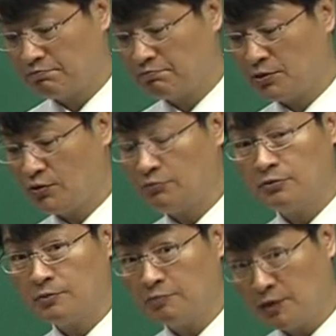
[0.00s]
필요한
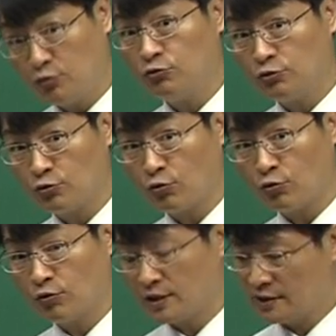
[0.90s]
부분 밑줄
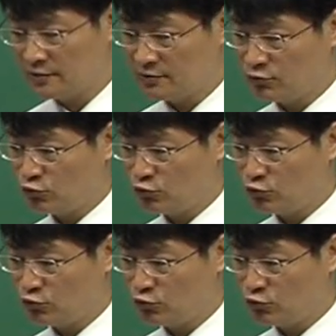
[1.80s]
긋도록 이렇게 해서